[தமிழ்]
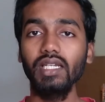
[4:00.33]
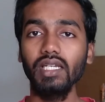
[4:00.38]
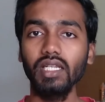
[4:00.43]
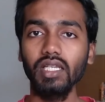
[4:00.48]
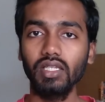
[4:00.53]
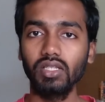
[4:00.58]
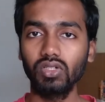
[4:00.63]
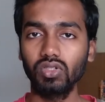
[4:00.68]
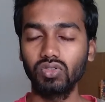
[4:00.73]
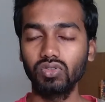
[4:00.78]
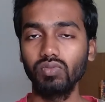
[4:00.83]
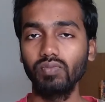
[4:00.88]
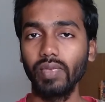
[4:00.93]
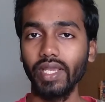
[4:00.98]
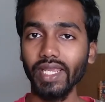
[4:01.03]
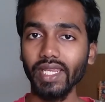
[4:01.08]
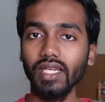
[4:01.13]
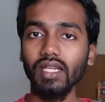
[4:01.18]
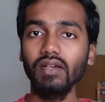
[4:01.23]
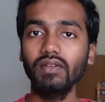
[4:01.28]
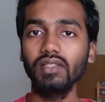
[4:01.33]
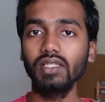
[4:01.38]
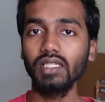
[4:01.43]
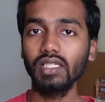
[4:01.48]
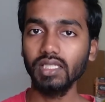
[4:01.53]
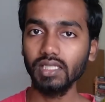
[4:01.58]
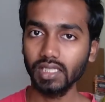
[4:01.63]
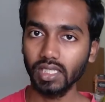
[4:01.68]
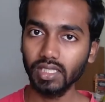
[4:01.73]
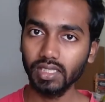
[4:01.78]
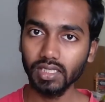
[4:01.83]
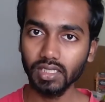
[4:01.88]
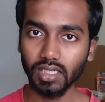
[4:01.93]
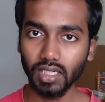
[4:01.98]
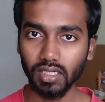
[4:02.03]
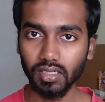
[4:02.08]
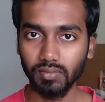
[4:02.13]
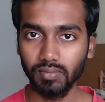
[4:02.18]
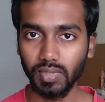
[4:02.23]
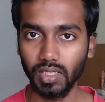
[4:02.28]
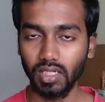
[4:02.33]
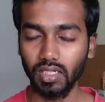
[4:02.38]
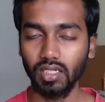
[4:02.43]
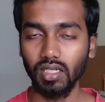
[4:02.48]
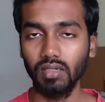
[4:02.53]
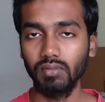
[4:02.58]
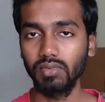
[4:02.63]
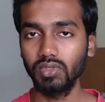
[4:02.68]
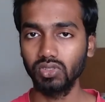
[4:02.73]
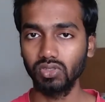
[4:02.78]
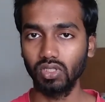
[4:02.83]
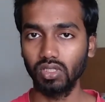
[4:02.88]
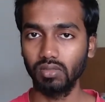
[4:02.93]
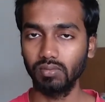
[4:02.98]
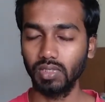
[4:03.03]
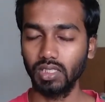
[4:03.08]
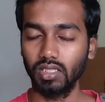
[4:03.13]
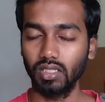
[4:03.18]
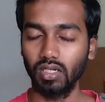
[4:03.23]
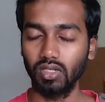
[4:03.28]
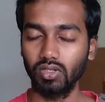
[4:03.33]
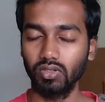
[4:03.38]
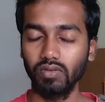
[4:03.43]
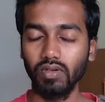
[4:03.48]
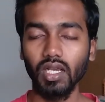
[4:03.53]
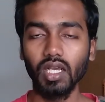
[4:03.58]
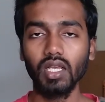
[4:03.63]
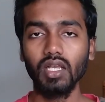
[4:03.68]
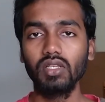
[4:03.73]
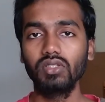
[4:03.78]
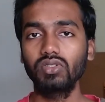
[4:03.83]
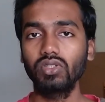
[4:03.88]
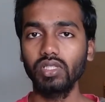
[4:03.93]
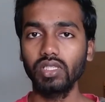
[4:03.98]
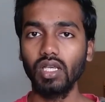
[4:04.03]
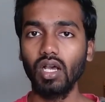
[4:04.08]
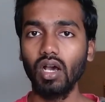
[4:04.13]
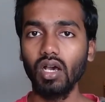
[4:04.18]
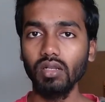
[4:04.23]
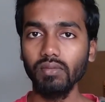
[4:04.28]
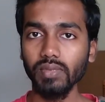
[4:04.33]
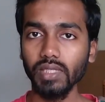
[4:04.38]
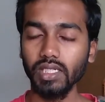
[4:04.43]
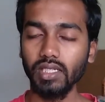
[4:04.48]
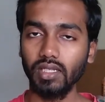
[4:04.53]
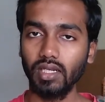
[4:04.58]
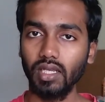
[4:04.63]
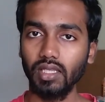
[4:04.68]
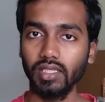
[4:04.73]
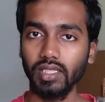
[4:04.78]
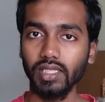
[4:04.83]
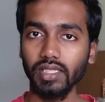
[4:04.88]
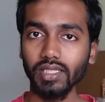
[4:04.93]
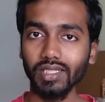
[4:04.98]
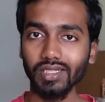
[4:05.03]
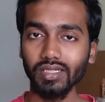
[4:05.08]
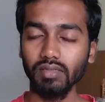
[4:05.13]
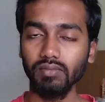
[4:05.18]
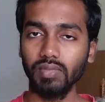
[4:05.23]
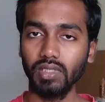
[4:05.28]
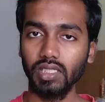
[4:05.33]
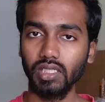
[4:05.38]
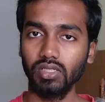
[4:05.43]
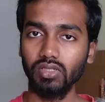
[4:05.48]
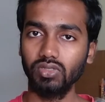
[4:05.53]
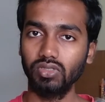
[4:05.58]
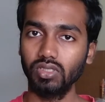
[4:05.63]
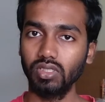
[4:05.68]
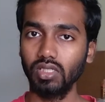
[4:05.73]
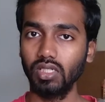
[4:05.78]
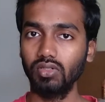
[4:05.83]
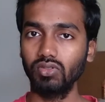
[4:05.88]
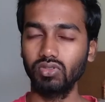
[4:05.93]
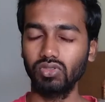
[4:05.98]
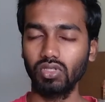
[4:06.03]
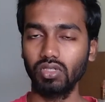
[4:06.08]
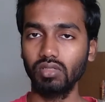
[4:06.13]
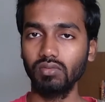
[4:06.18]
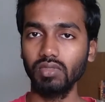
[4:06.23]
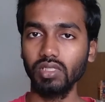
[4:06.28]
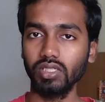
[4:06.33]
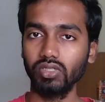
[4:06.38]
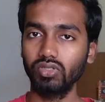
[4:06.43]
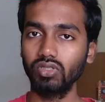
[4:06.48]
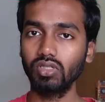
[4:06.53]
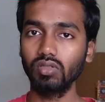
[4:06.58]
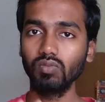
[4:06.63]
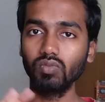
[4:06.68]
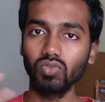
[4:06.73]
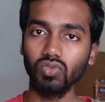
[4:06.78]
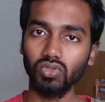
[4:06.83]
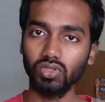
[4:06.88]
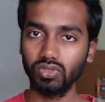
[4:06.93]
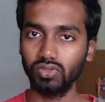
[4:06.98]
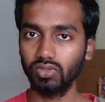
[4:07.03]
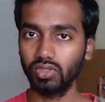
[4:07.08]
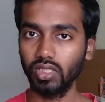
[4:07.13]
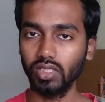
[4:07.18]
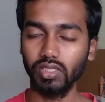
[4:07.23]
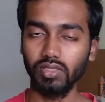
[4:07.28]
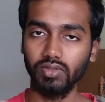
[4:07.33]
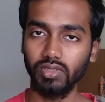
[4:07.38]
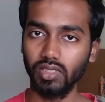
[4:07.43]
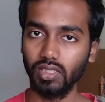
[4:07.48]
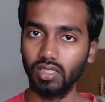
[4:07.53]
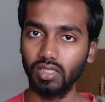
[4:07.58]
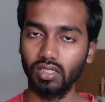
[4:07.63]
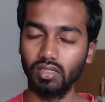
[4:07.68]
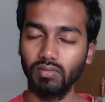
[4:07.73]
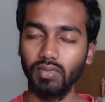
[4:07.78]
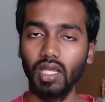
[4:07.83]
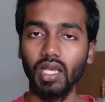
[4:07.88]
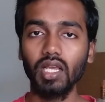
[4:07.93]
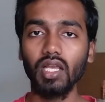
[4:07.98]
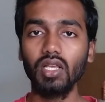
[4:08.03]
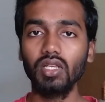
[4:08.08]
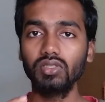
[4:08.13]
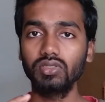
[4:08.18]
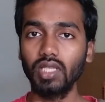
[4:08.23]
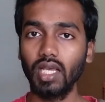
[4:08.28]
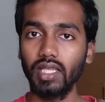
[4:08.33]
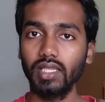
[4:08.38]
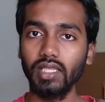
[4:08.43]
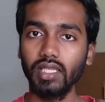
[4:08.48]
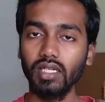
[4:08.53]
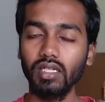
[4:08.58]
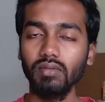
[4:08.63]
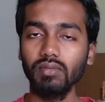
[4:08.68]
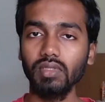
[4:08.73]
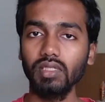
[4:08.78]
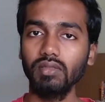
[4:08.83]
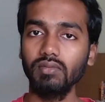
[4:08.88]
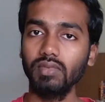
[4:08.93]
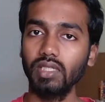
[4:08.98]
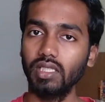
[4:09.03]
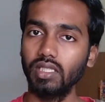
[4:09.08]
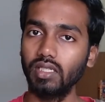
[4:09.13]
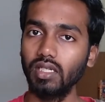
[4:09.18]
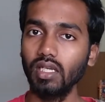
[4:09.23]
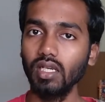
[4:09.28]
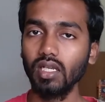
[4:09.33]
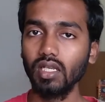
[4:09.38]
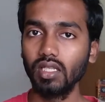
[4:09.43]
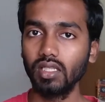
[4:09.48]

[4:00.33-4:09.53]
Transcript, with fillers: என்ன இருக்கும் மெயினாக வந்துட்டு இது எதுக்கு அனுப்புகிறாங்க அப்படின்னு சொல்லி பார்த்தோம் ஓகேவா ஸோ இந்த ஆர்பிட்டர் அது எதுக்குன்னு பார்த்தீங்கன்னு வச்சுக்கோங்க நம்ம சொன்ன மாதிரி வந்துட்டு மூணை சுற்றிட்டு வந்துட்டு இருக்குங்களா ஸோ அது என்ன பண்ணுன்னு பார்த்தீங்கன்னா